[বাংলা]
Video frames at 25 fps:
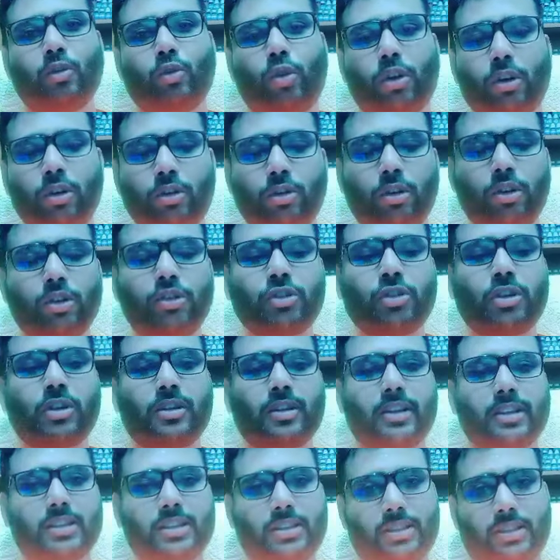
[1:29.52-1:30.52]
কর্কশ
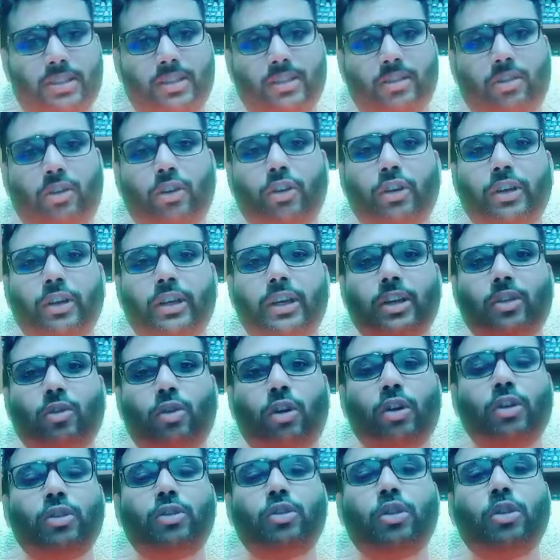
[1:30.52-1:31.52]
হয়ে যাচ্ছে অনেকের
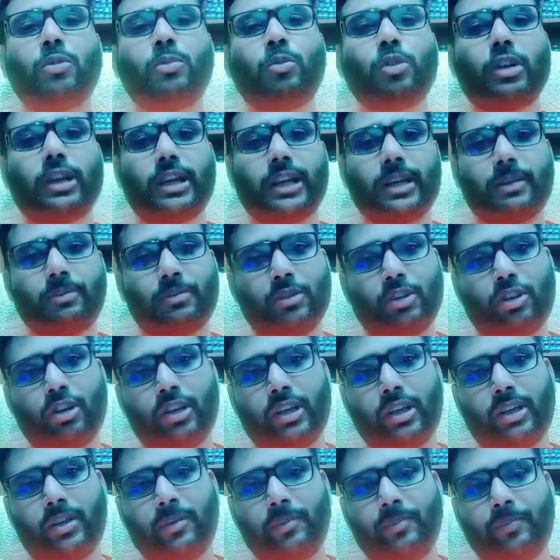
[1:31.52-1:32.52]
কণ্ঠ মোলায়েম
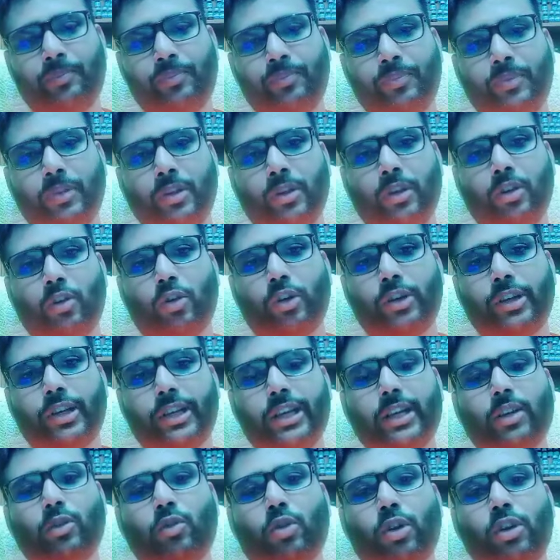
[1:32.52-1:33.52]
নয়
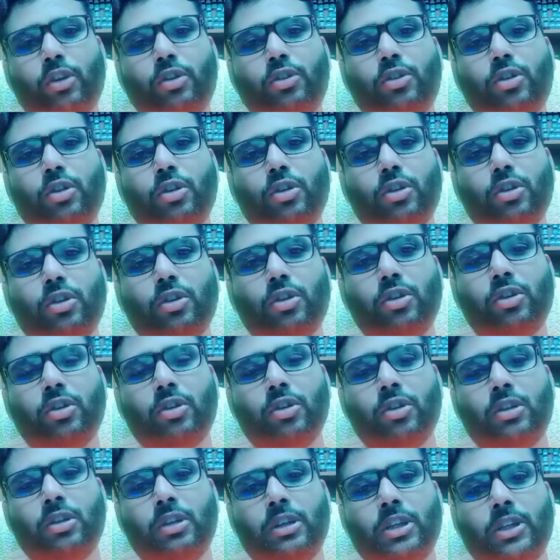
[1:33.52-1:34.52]
অনেকের কণ্ঠ
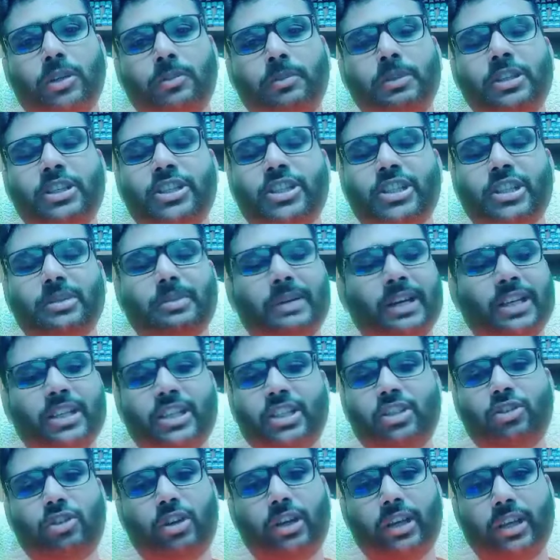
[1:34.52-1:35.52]
মিষ্টি
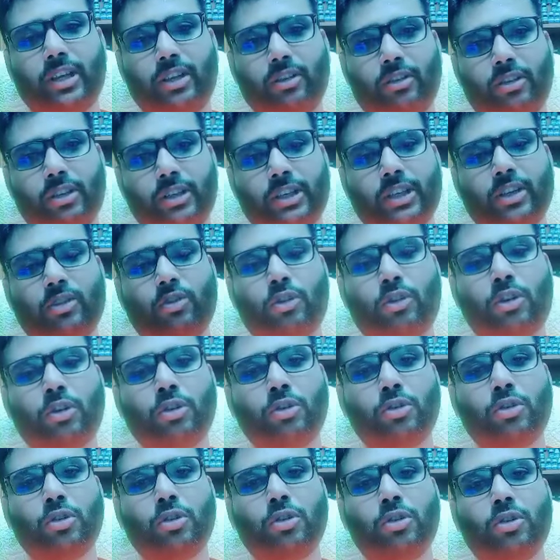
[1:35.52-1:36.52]
নয় অনেকের
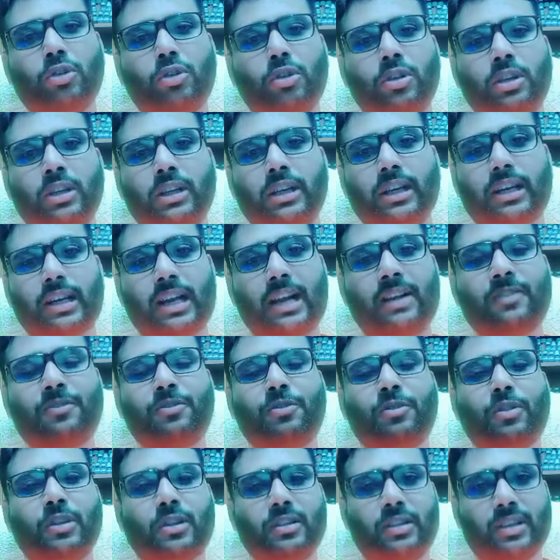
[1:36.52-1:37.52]
কণ্ঠ রাফ
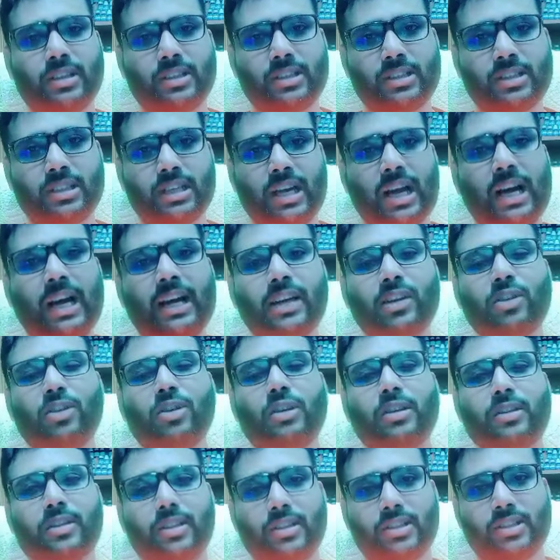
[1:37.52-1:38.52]
হয়ে যাচ্ছে হার্ড
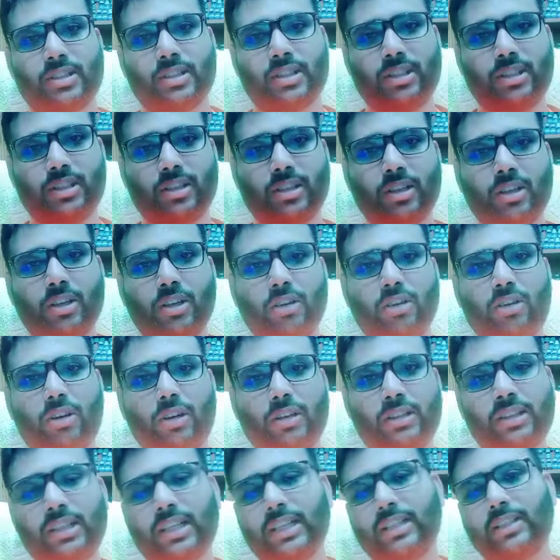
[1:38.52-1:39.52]
হয়ে যাচ্ছে
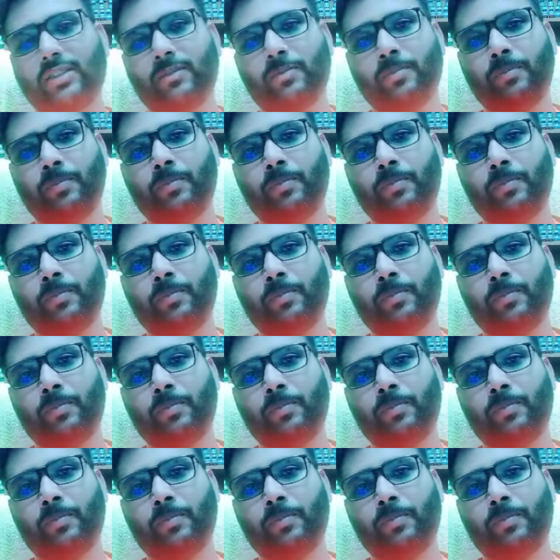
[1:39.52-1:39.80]
অর্থাৎ